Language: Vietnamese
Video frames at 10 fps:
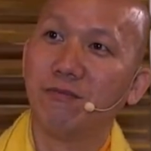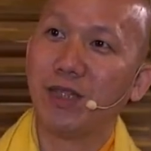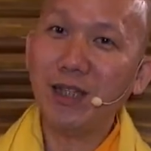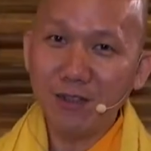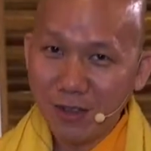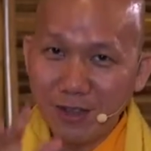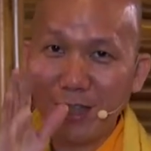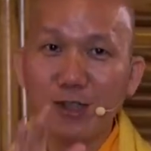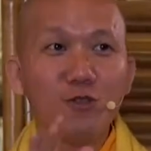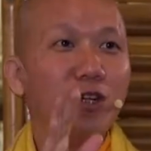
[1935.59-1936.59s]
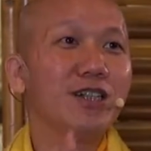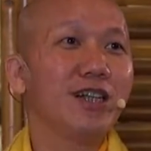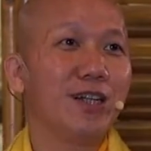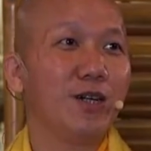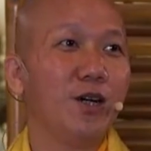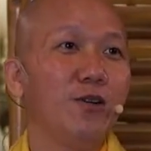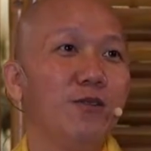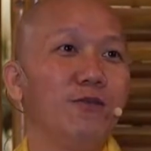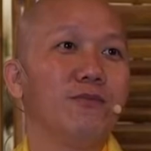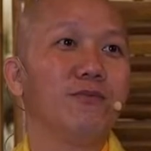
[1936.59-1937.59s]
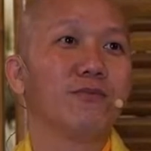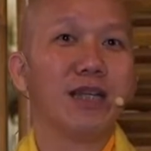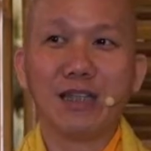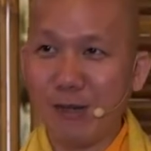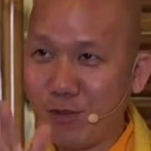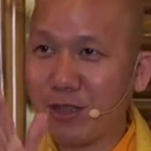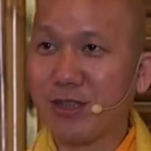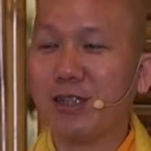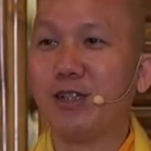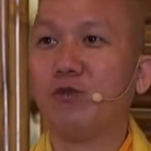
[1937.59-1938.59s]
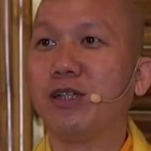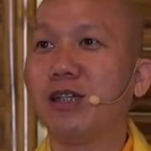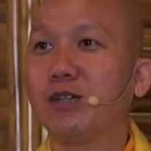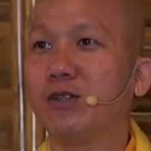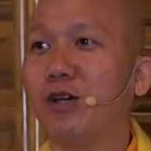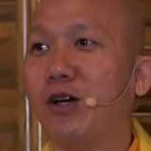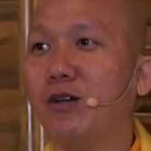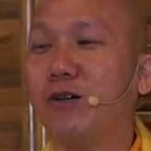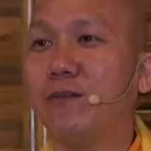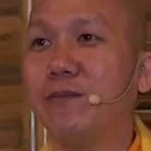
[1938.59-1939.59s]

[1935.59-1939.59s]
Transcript: thấy được cái thân ngũ quẩn nên là khổ thấy tham sân si là nguyên nhân của họ